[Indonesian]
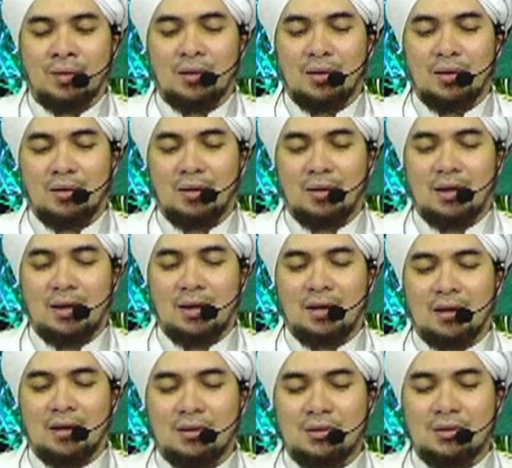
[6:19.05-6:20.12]
Kalau
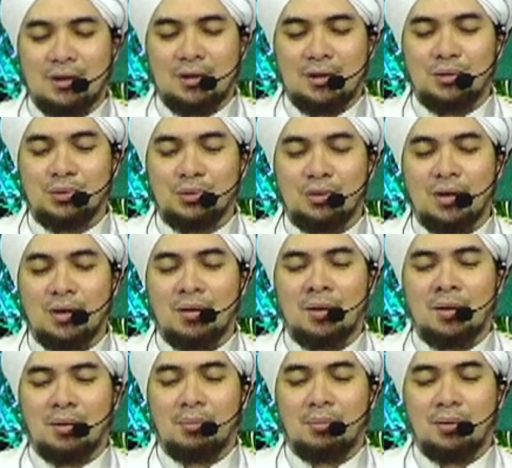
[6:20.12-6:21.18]
anak-anak kecil itu sudah
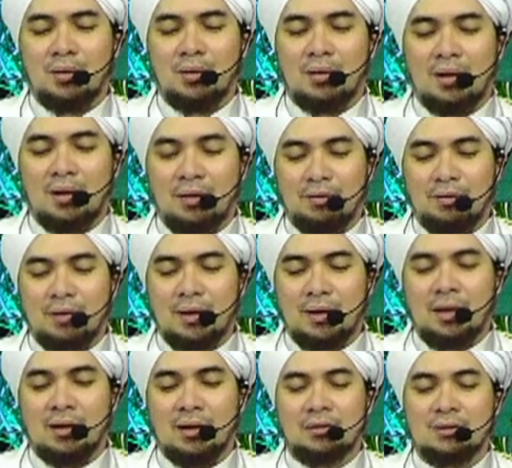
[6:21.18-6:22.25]

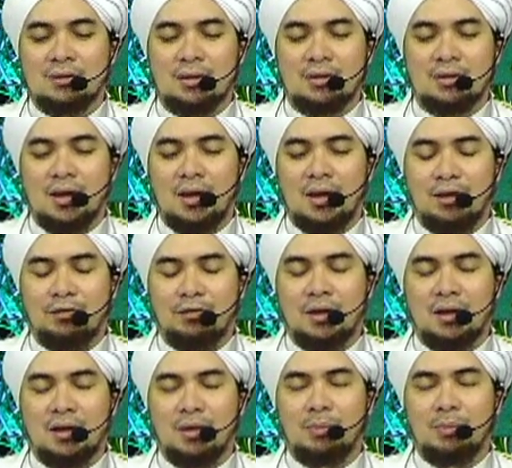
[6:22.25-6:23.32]
menghafal, selesai hafal
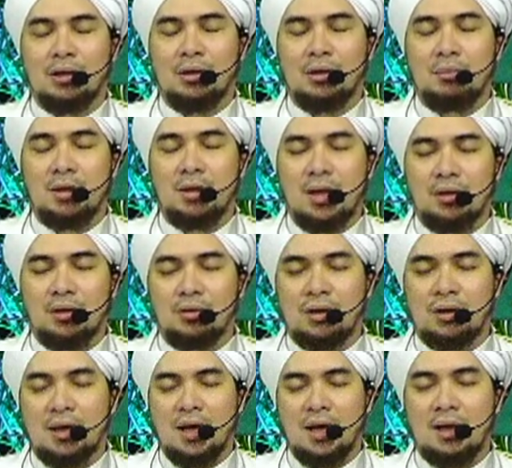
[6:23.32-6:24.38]
kitab Bidayatul
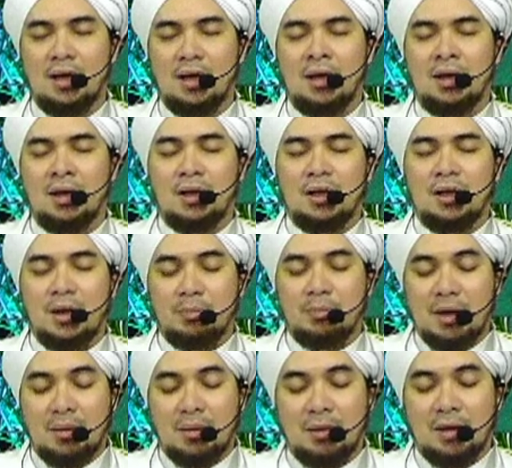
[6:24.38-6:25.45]
Hidayah dan
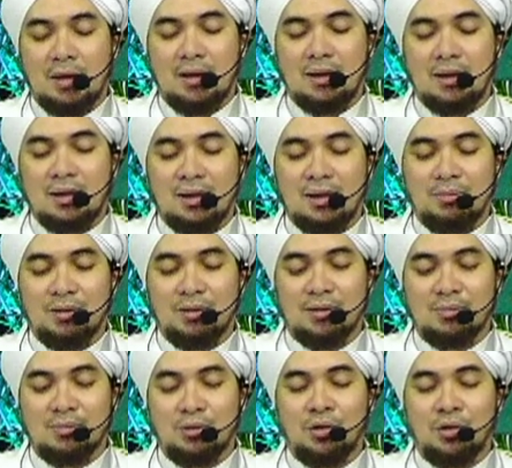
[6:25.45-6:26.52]
mengamalkan kitab
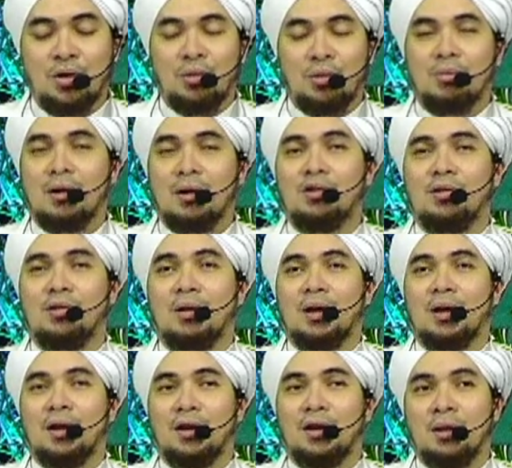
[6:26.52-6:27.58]
tersebut baru
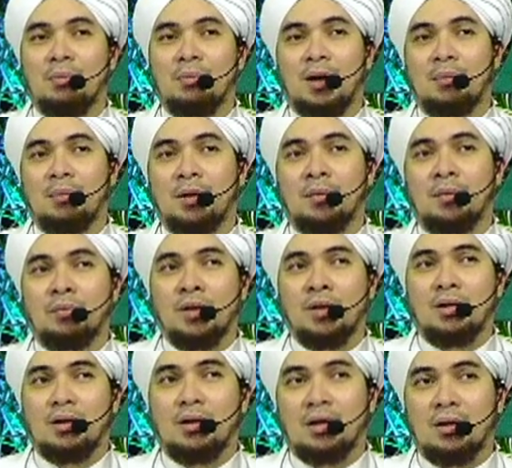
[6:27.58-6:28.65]
dipakaikan imamah
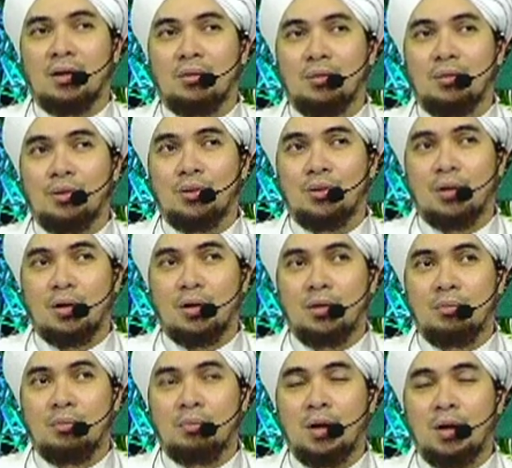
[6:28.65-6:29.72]
dan dahulu di
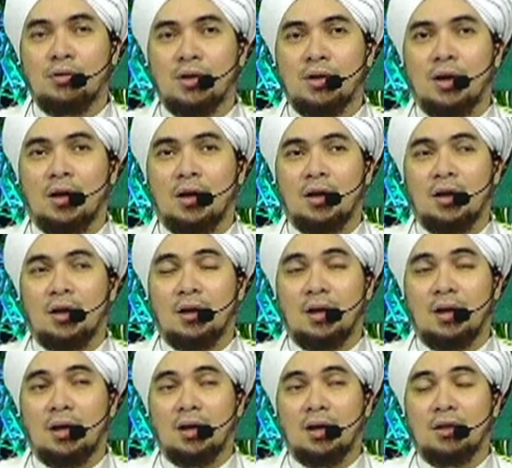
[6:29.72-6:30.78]
banyak
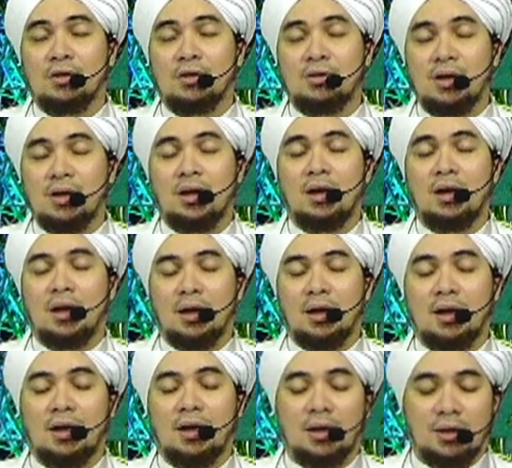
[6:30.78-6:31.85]
anak-anak kecil,
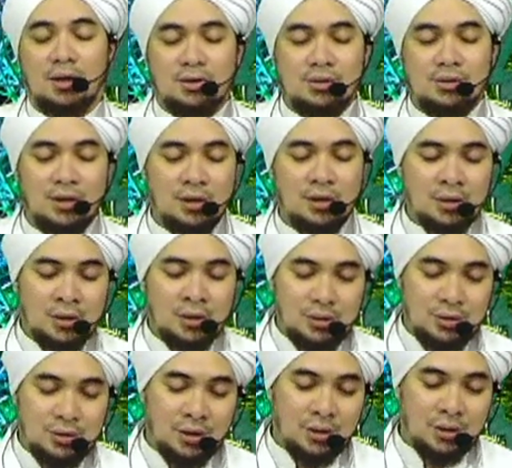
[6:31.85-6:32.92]
anak-anak kecil
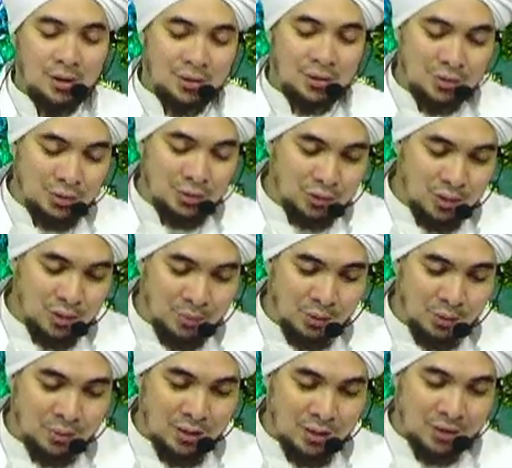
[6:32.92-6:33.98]
yang dari kecil sudah
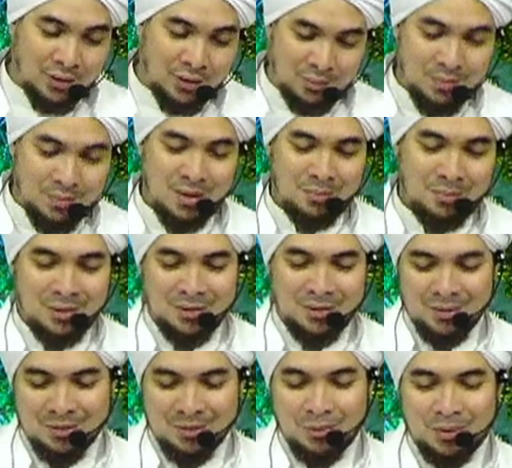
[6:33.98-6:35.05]
menggunakan imamah
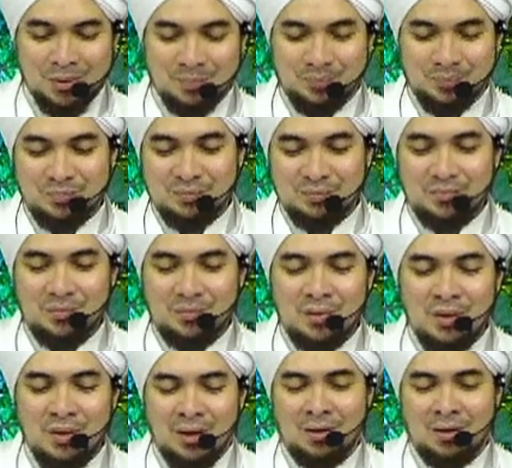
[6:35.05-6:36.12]
tersebut
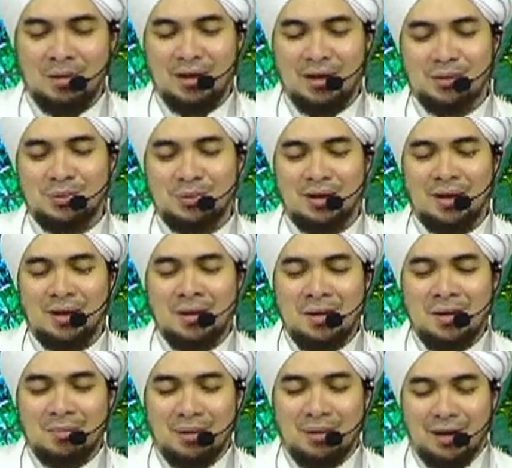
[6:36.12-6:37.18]
karena mereka sudah
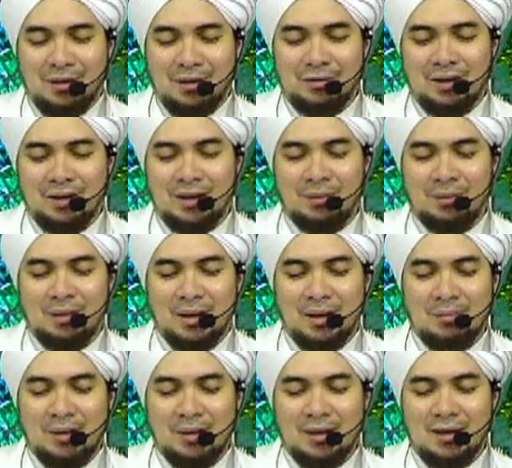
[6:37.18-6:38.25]
menghafal dan
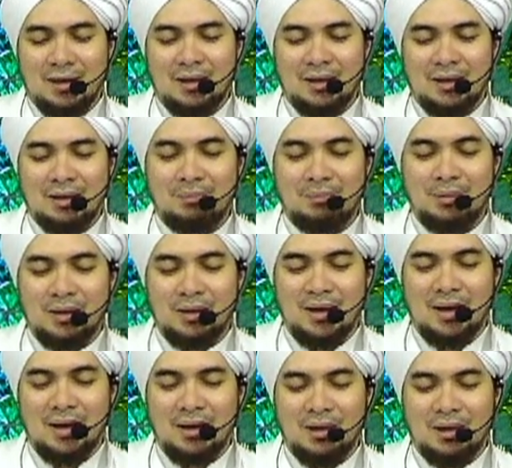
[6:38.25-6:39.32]
mengamalkan kitab
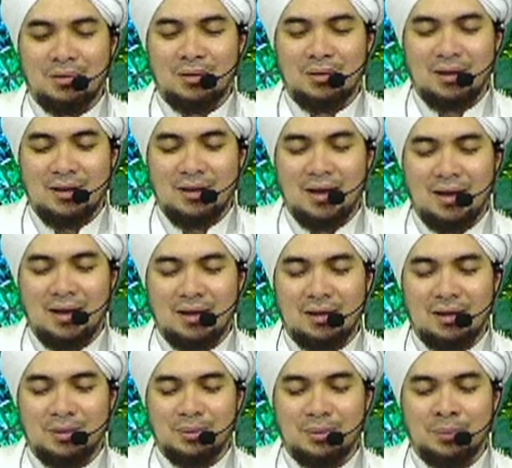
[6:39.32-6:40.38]
yaitu Hidayah
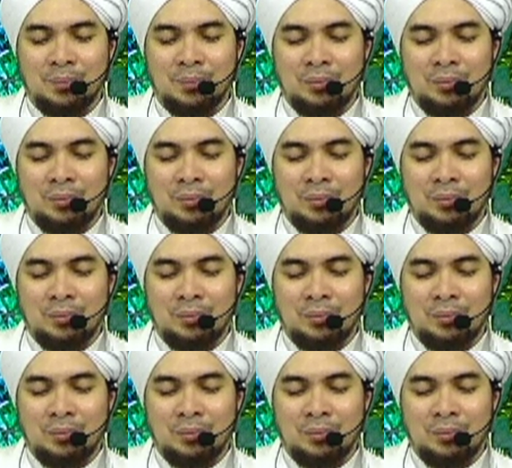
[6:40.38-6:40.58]
itu.